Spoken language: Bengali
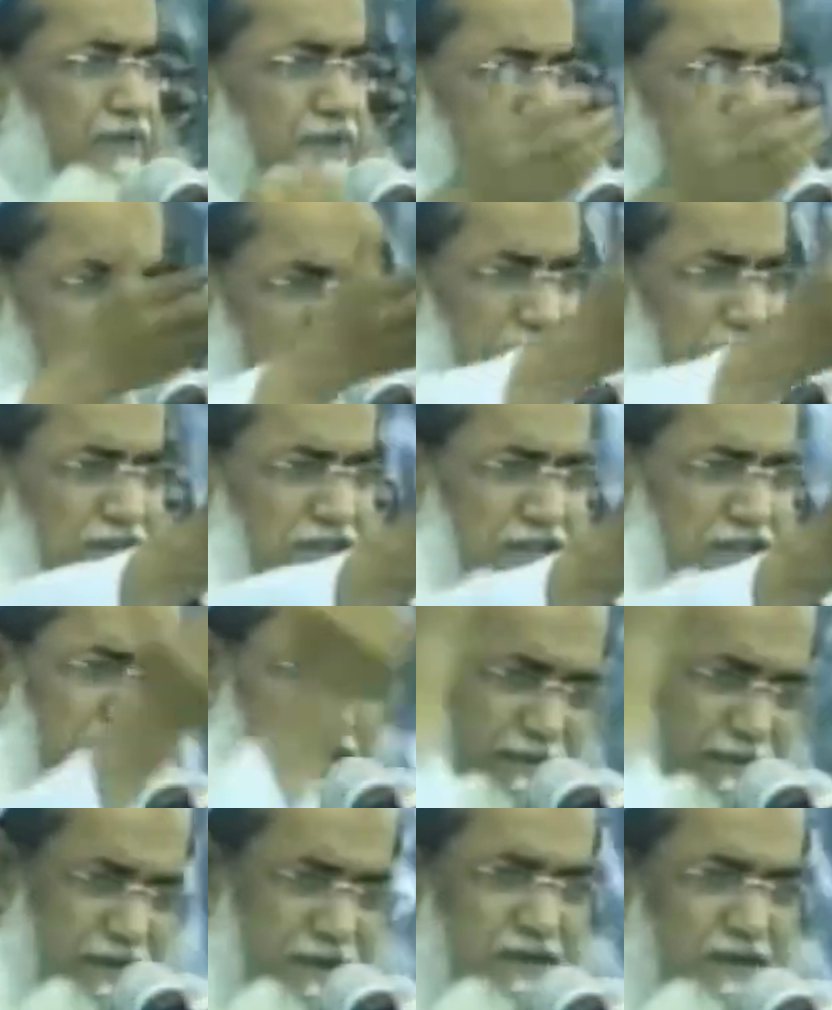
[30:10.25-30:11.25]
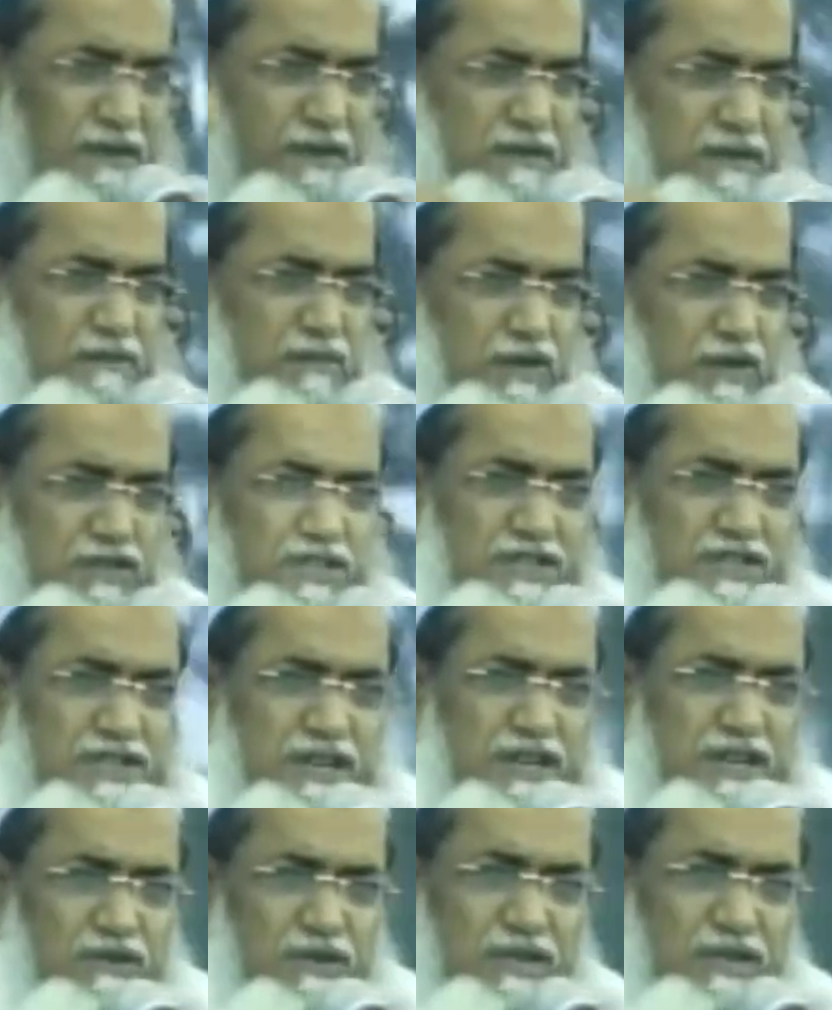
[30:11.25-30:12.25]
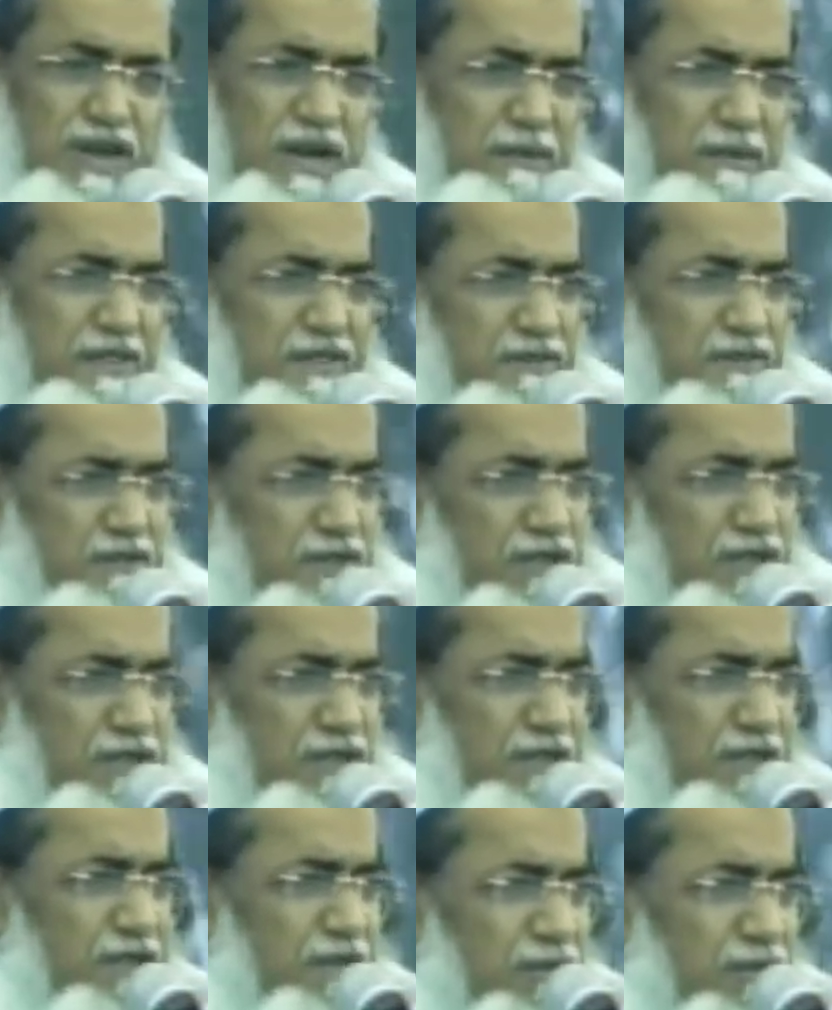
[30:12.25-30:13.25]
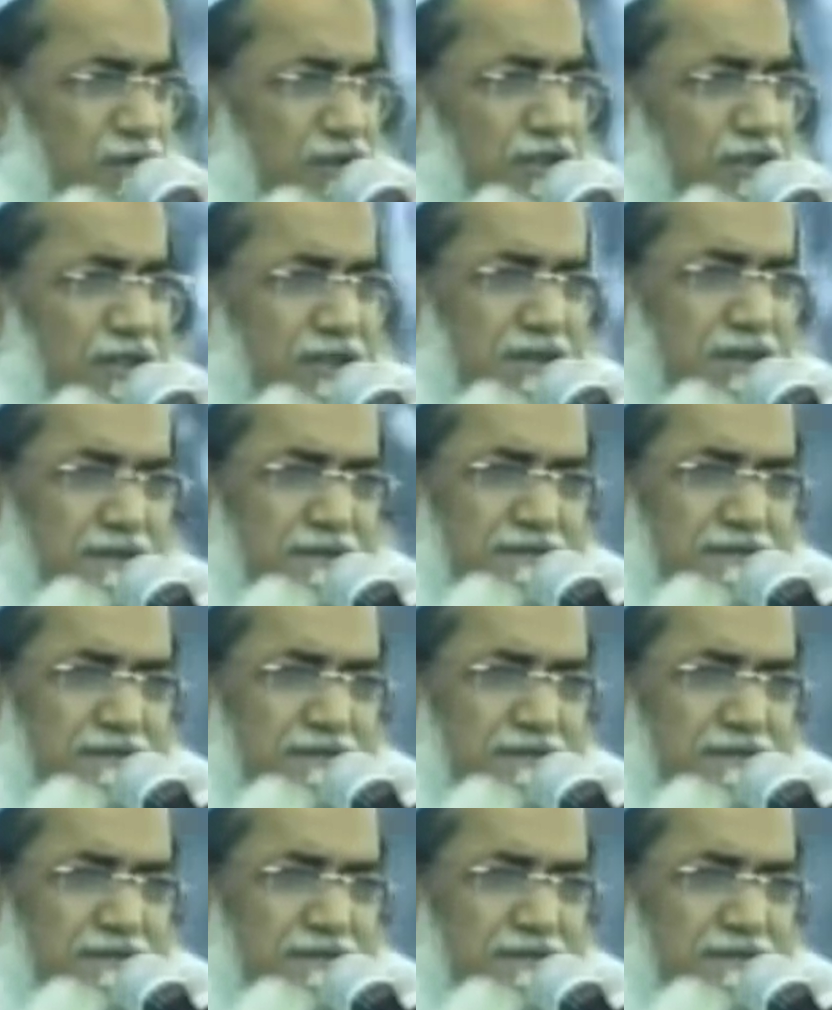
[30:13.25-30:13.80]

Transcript: জীবনীটা কিনে নেবেন পঞ্চাশ টাকা করে দাম আছে মনে হয় বইটার